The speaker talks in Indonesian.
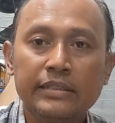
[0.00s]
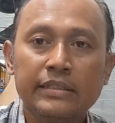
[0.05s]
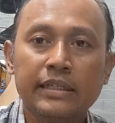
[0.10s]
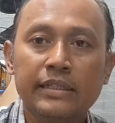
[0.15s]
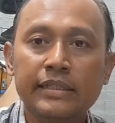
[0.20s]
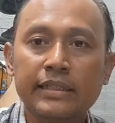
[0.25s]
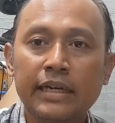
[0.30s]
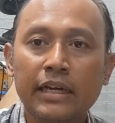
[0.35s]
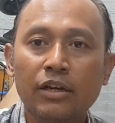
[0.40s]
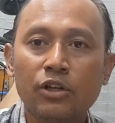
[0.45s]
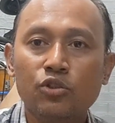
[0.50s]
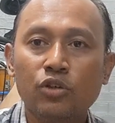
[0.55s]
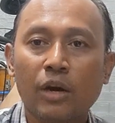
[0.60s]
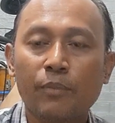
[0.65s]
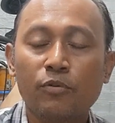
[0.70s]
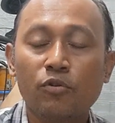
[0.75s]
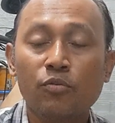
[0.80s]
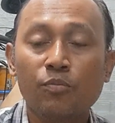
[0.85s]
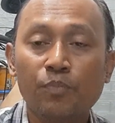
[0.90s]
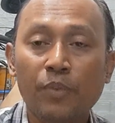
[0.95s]
Jadi kalau
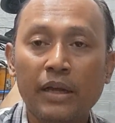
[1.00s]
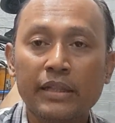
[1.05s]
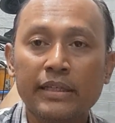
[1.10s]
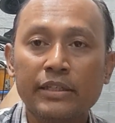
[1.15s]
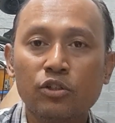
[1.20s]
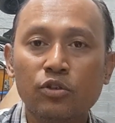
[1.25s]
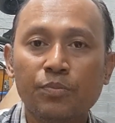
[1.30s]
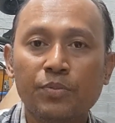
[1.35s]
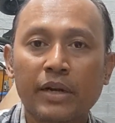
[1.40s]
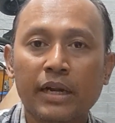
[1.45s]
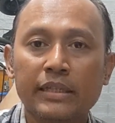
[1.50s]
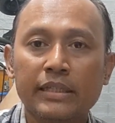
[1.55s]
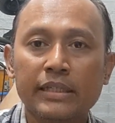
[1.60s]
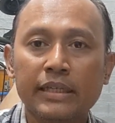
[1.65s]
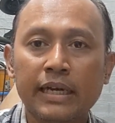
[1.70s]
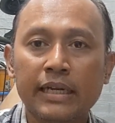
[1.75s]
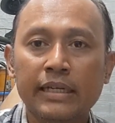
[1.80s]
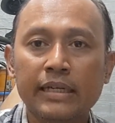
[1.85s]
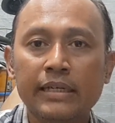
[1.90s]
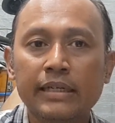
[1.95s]
24 itu berarti
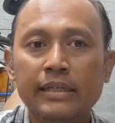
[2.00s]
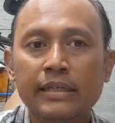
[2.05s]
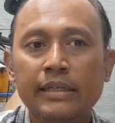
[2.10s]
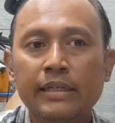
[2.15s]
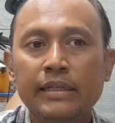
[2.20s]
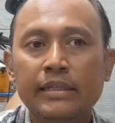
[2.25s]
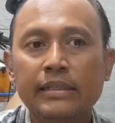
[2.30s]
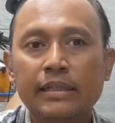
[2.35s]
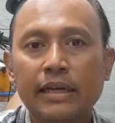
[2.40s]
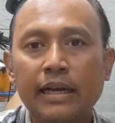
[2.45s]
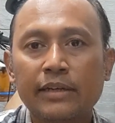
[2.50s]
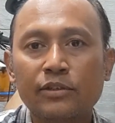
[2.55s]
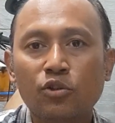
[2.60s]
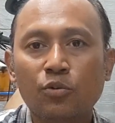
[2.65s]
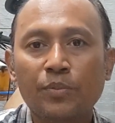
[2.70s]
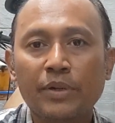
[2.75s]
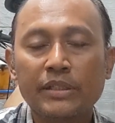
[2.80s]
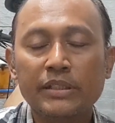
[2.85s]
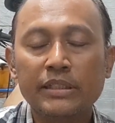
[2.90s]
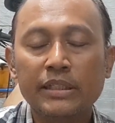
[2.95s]
kan tekan
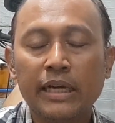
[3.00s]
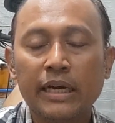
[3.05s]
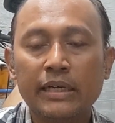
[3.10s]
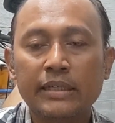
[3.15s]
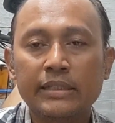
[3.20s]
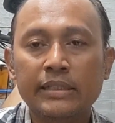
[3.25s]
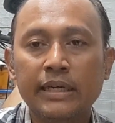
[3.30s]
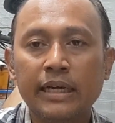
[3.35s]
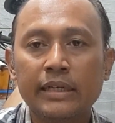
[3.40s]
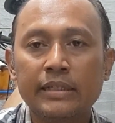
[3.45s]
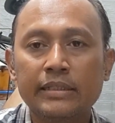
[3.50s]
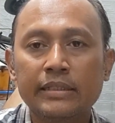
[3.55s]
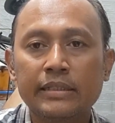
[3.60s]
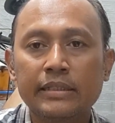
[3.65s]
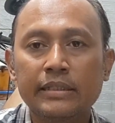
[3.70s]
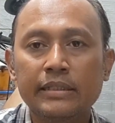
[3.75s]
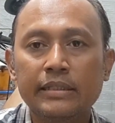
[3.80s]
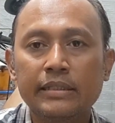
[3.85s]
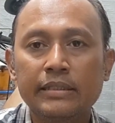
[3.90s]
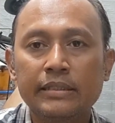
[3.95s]
kompresi
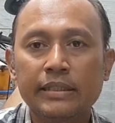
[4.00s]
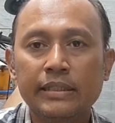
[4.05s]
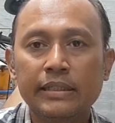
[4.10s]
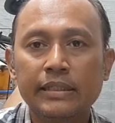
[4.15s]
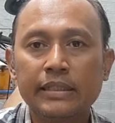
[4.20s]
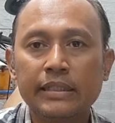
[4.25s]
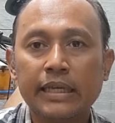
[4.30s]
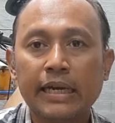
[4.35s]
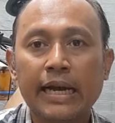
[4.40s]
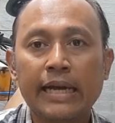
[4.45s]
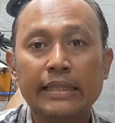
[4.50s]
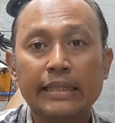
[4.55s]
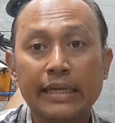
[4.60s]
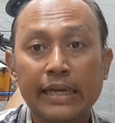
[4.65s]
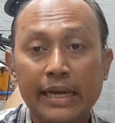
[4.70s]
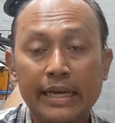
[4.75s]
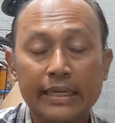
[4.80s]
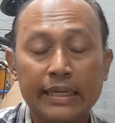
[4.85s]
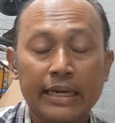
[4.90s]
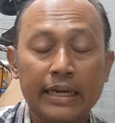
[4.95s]
ada di
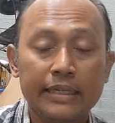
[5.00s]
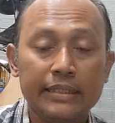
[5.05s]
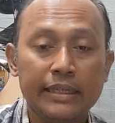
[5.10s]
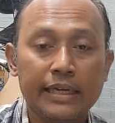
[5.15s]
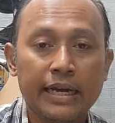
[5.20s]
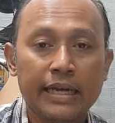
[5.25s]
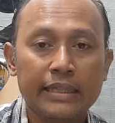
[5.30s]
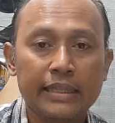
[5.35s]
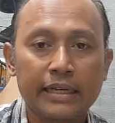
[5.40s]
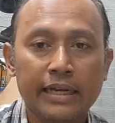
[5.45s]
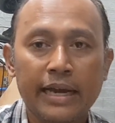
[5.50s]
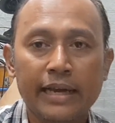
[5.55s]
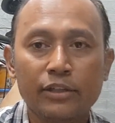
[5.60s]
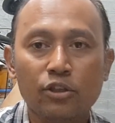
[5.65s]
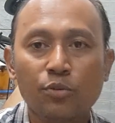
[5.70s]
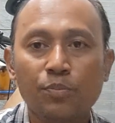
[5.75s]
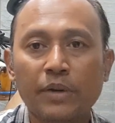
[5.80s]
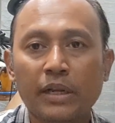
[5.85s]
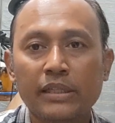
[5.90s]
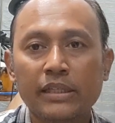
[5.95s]
tengah-tengah ya tengah-tengah
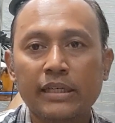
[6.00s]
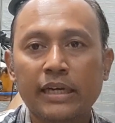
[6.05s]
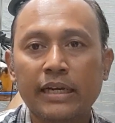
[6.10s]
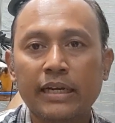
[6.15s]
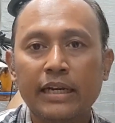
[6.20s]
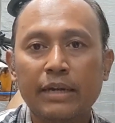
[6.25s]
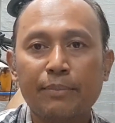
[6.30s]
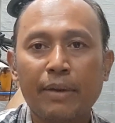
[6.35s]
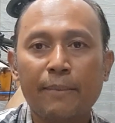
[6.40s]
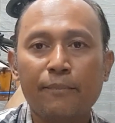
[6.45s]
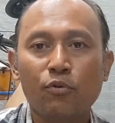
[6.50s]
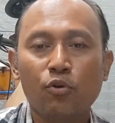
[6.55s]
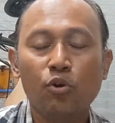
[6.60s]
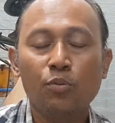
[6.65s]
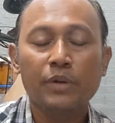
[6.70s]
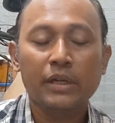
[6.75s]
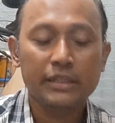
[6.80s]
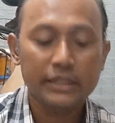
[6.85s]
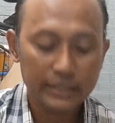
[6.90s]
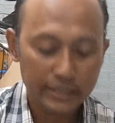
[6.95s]
itu berarti kan
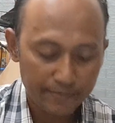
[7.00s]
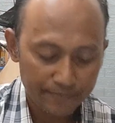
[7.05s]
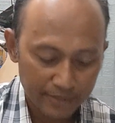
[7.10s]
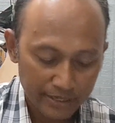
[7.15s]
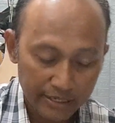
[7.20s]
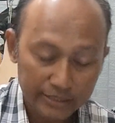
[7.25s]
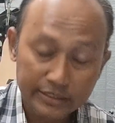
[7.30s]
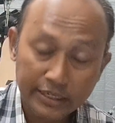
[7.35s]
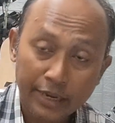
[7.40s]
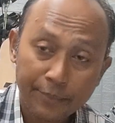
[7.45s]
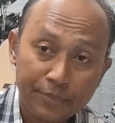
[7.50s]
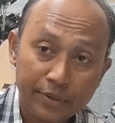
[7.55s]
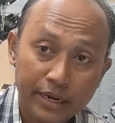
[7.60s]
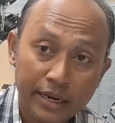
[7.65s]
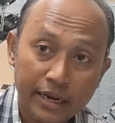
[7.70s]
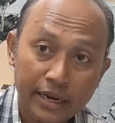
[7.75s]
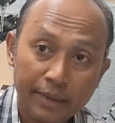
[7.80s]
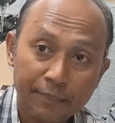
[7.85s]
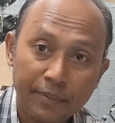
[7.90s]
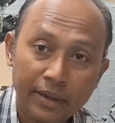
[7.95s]
50 berarti saya
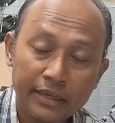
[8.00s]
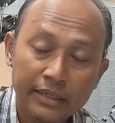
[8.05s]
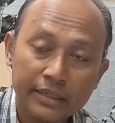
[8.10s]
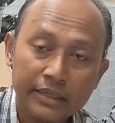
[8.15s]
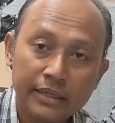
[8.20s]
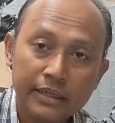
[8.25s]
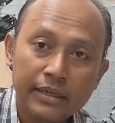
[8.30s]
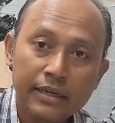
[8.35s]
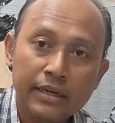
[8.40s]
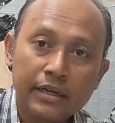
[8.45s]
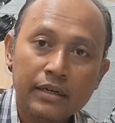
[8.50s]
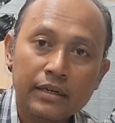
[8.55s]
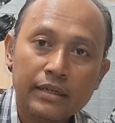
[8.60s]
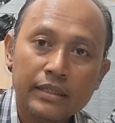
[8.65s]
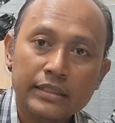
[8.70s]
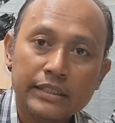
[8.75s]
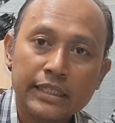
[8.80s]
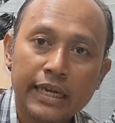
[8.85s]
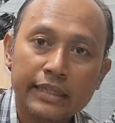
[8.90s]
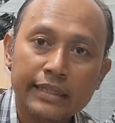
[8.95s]
beranggapan
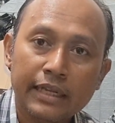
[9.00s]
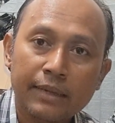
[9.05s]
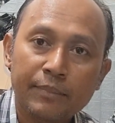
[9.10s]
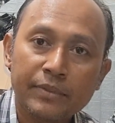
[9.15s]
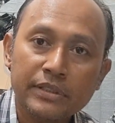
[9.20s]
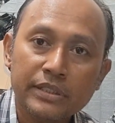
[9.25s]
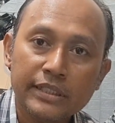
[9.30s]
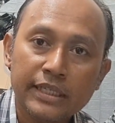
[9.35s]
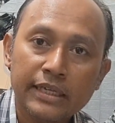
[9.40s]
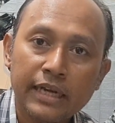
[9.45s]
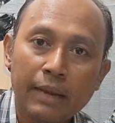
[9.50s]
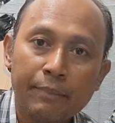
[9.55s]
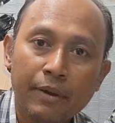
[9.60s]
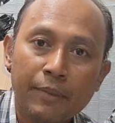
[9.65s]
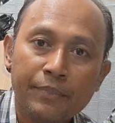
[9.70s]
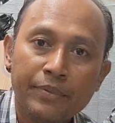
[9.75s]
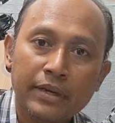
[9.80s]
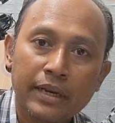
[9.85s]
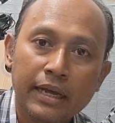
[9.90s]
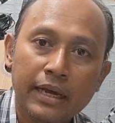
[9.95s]
kesehatan mesin
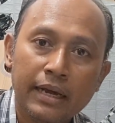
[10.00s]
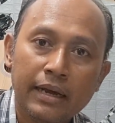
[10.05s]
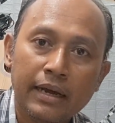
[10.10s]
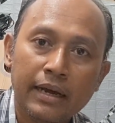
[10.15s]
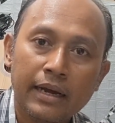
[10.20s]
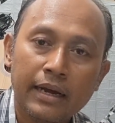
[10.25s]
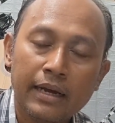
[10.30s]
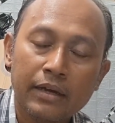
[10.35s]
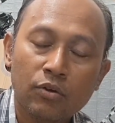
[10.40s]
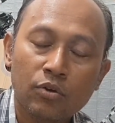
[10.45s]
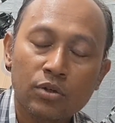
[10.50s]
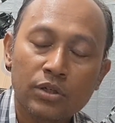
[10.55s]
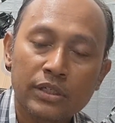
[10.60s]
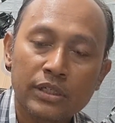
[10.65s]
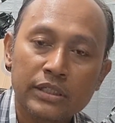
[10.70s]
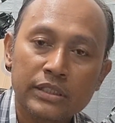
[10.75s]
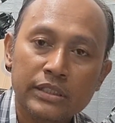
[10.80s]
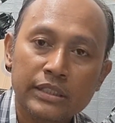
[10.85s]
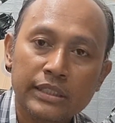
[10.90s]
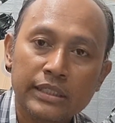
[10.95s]
apabila
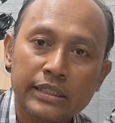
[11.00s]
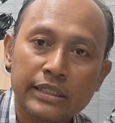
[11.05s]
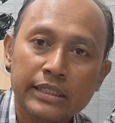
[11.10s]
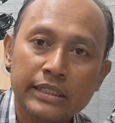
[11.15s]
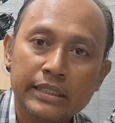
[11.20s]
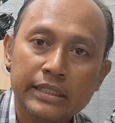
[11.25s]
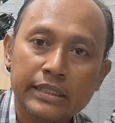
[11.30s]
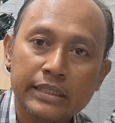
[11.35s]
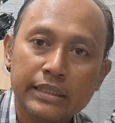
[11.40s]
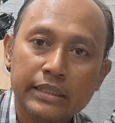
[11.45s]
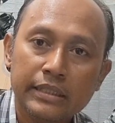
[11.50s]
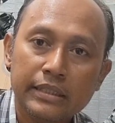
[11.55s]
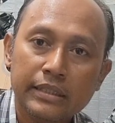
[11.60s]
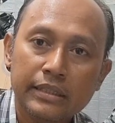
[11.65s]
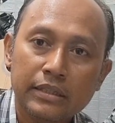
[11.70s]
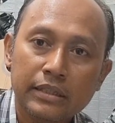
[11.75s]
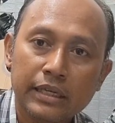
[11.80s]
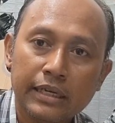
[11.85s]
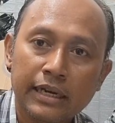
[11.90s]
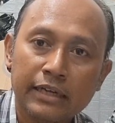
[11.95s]
kondisi
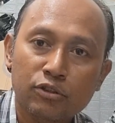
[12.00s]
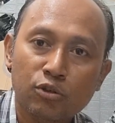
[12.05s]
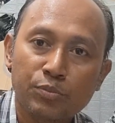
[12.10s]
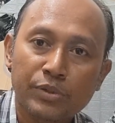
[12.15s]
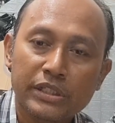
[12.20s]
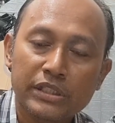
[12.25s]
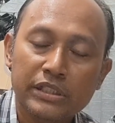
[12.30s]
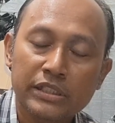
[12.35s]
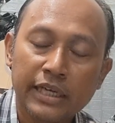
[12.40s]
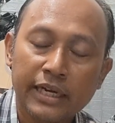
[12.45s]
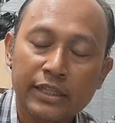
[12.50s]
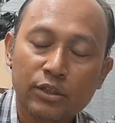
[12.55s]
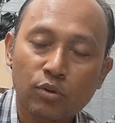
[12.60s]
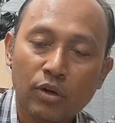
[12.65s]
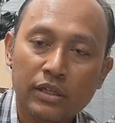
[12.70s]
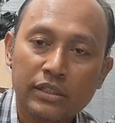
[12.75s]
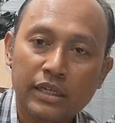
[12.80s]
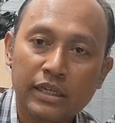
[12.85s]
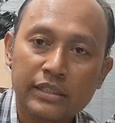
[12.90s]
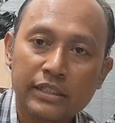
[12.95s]
tekan kompresinya
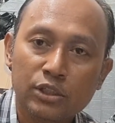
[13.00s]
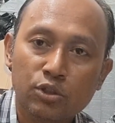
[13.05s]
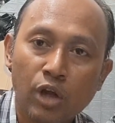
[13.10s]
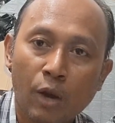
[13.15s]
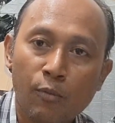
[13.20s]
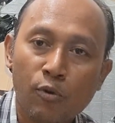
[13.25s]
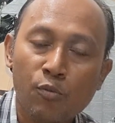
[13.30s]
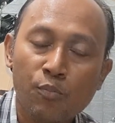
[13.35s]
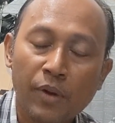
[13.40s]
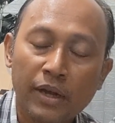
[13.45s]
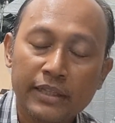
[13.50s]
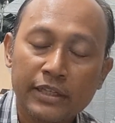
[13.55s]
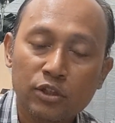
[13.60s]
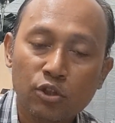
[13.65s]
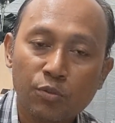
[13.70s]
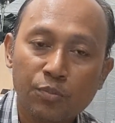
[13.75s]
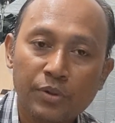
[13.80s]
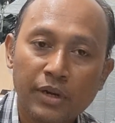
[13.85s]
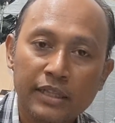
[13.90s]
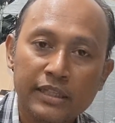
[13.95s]
itu ada di 24
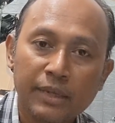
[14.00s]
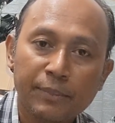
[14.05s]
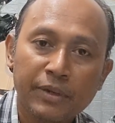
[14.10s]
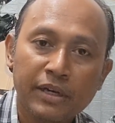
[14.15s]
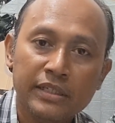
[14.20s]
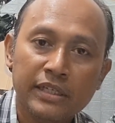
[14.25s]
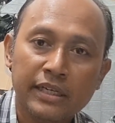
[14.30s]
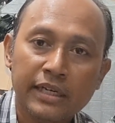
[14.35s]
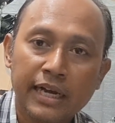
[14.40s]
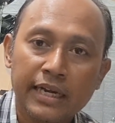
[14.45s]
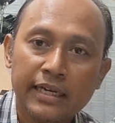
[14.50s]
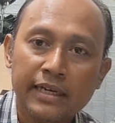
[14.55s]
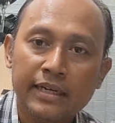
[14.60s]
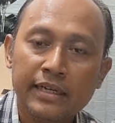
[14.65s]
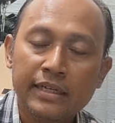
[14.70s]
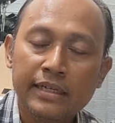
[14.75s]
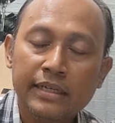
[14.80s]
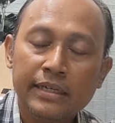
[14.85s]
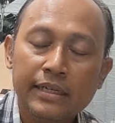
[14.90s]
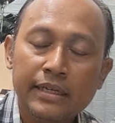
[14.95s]
itu berarti menandakan
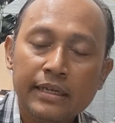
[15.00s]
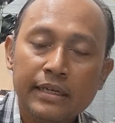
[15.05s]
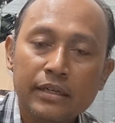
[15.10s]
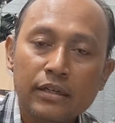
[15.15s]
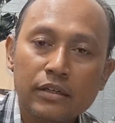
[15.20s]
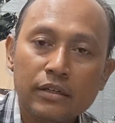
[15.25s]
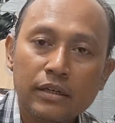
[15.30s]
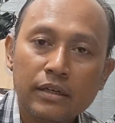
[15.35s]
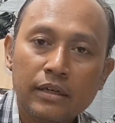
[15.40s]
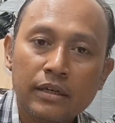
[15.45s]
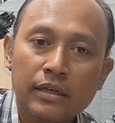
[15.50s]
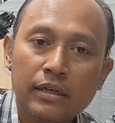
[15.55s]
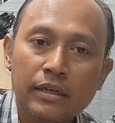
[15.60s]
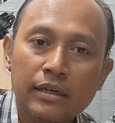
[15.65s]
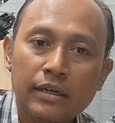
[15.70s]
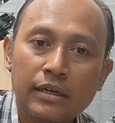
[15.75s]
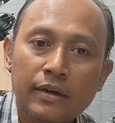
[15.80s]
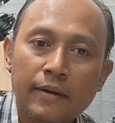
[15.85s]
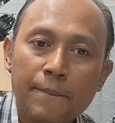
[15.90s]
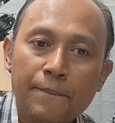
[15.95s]

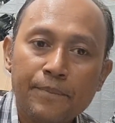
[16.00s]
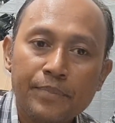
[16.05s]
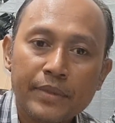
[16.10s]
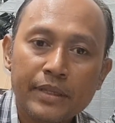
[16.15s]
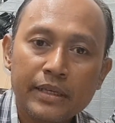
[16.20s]
uh,